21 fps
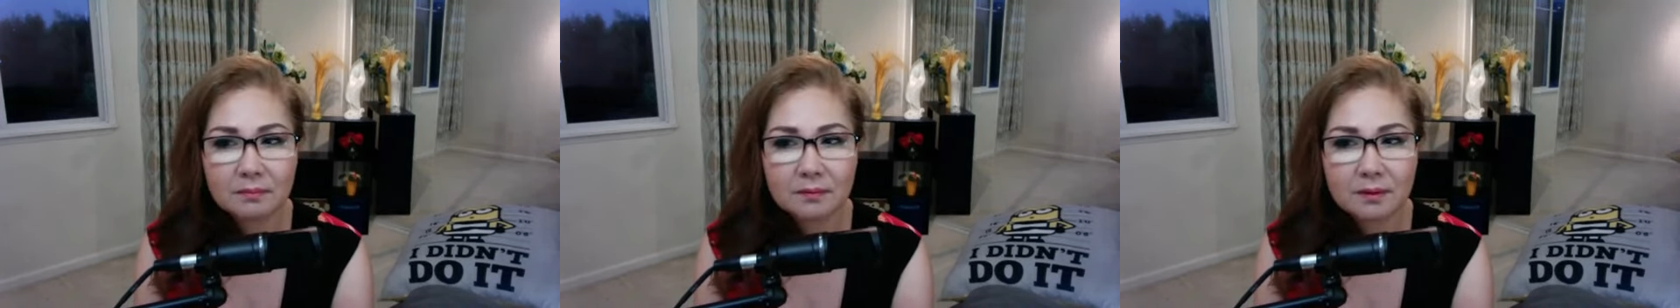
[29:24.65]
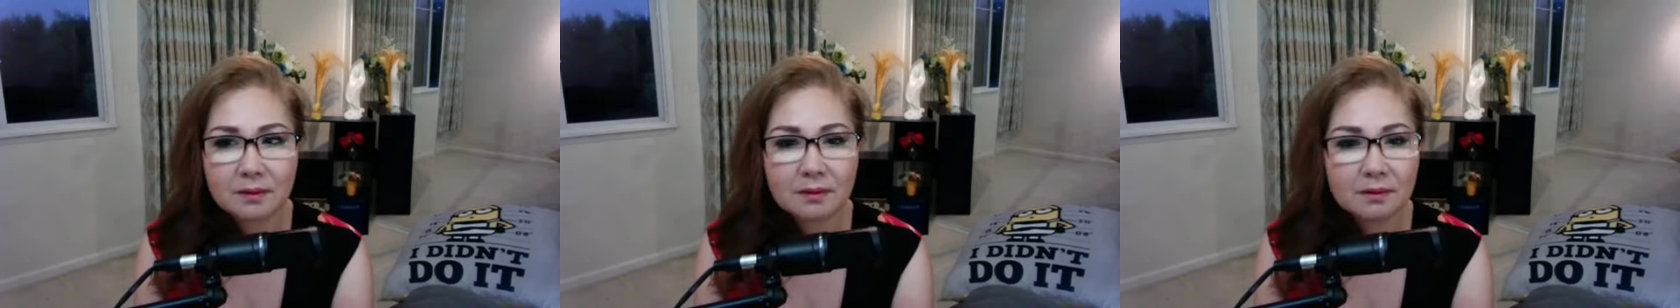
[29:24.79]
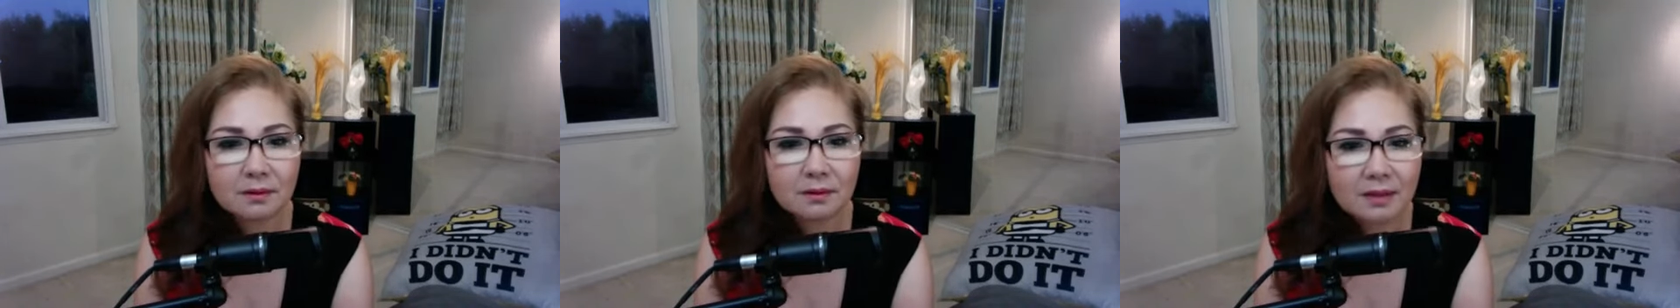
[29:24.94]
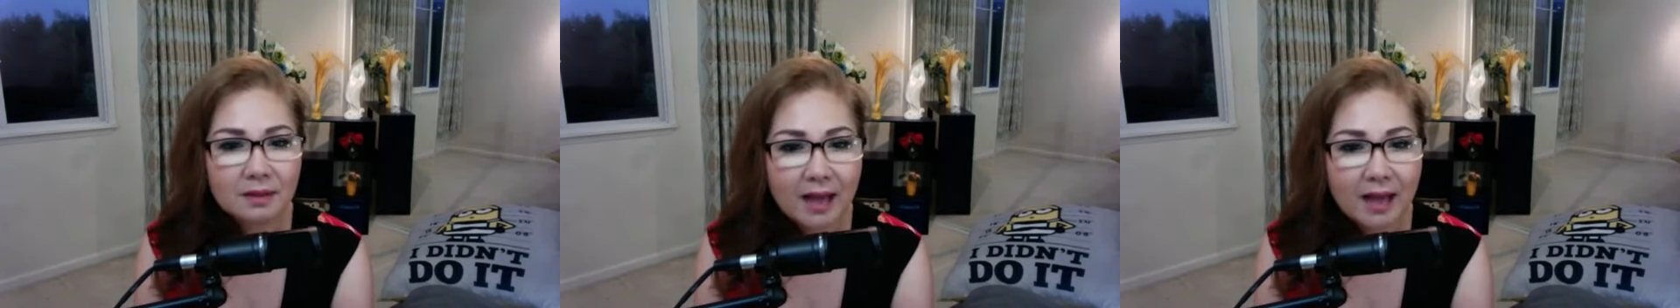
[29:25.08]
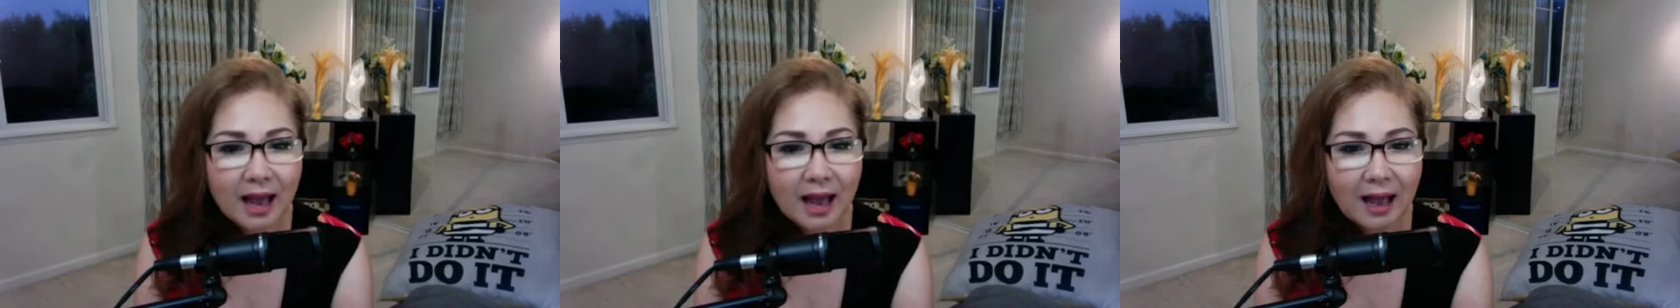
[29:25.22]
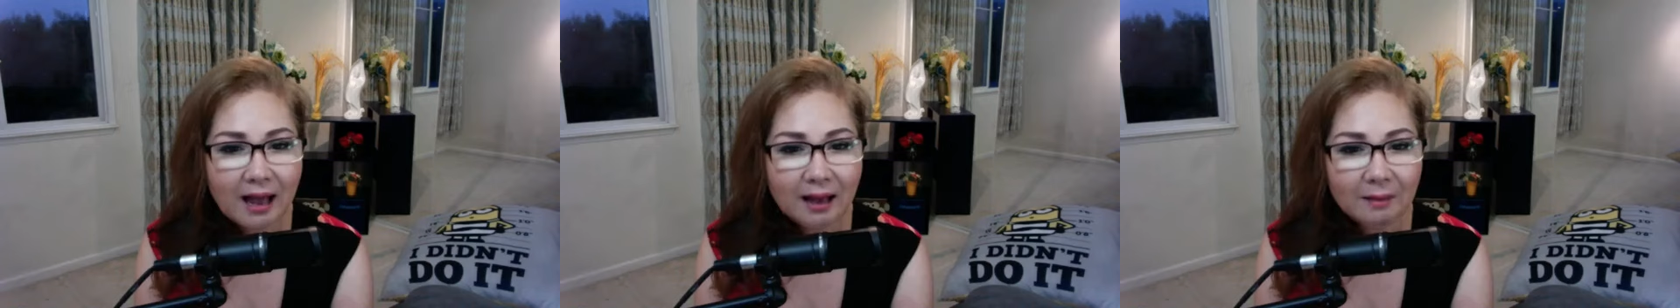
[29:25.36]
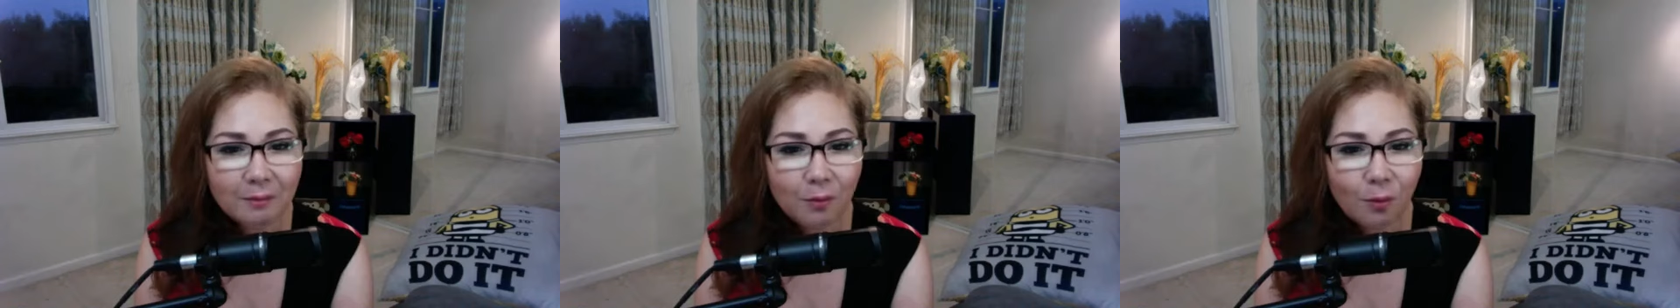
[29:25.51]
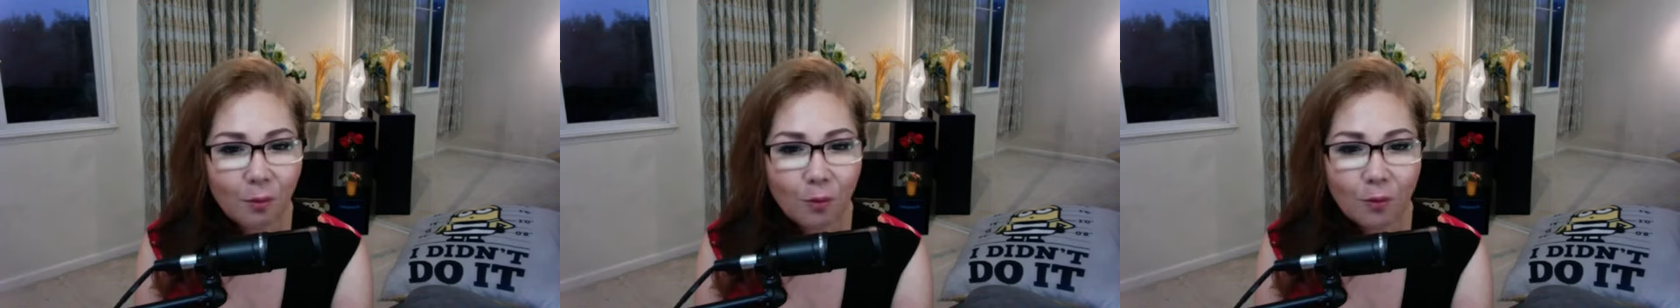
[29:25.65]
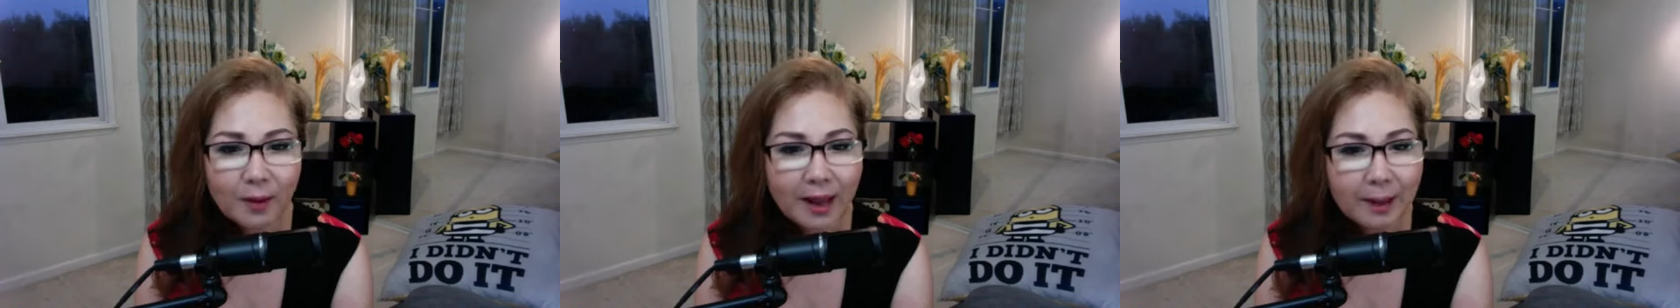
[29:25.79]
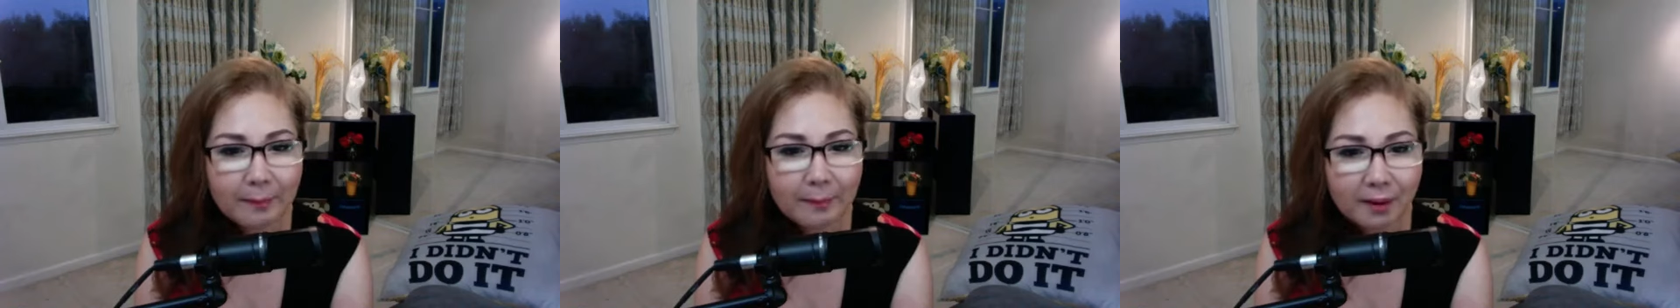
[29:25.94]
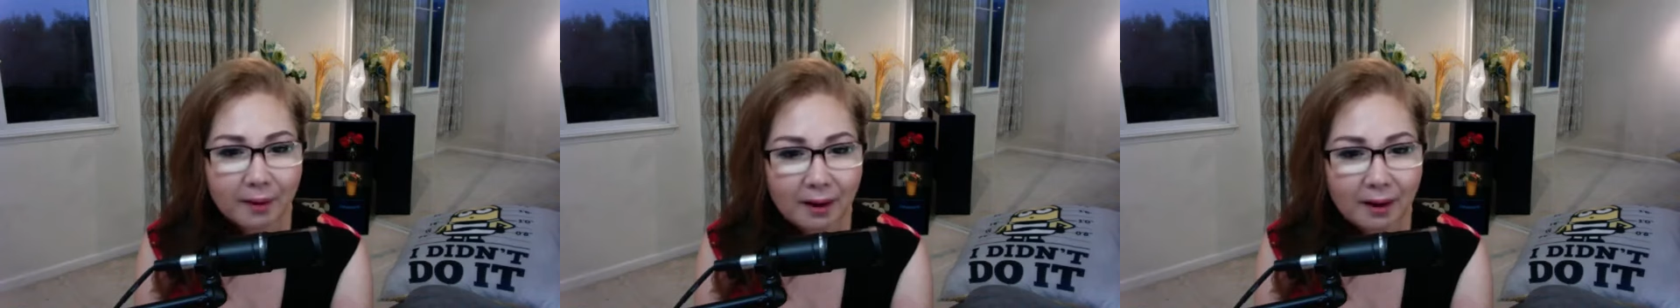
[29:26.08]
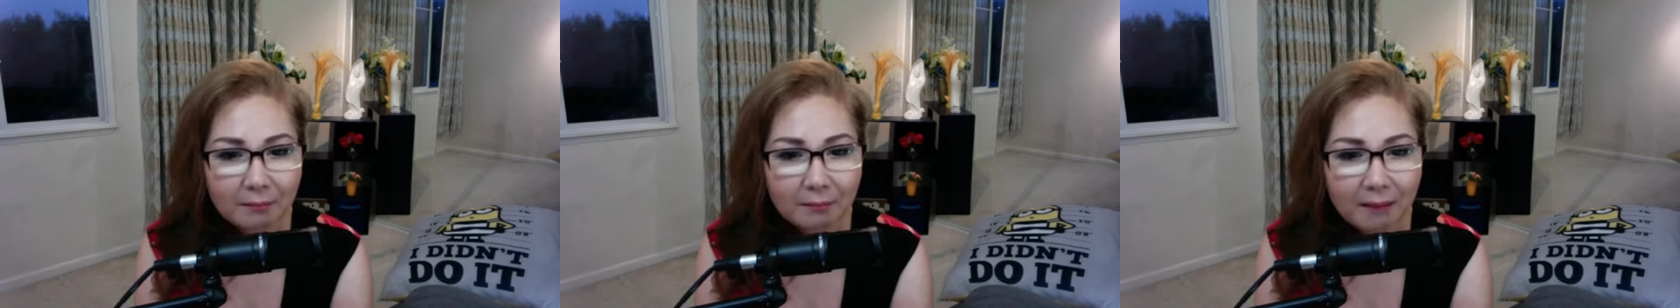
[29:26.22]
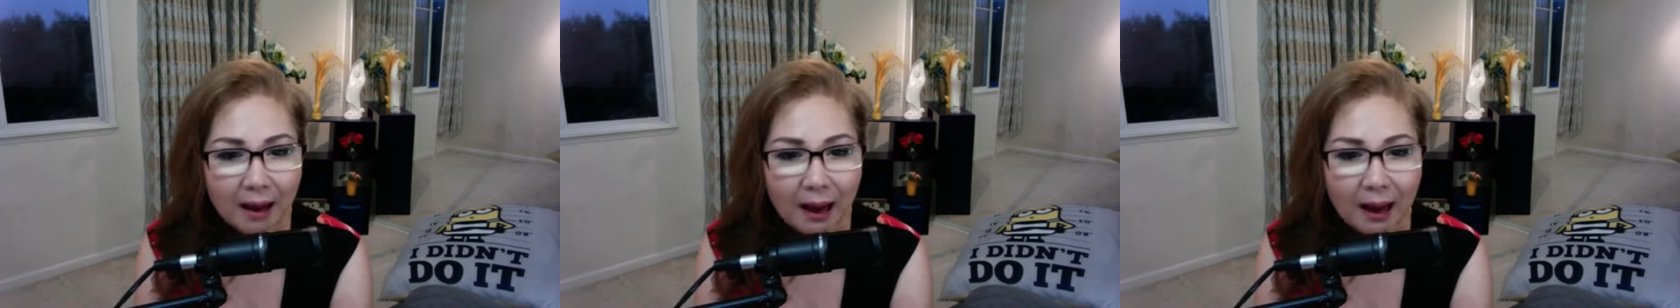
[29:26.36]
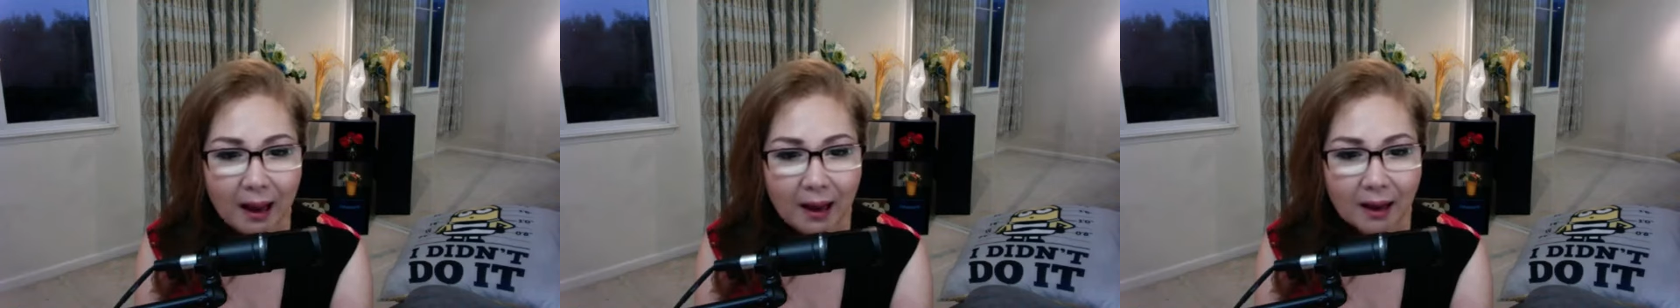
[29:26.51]
dưỡng da của kem rất là
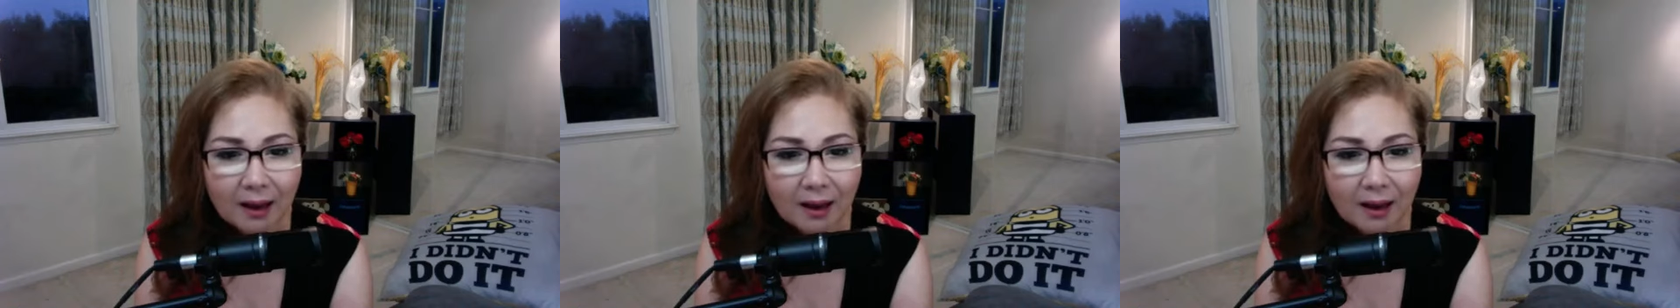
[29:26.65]
mắc,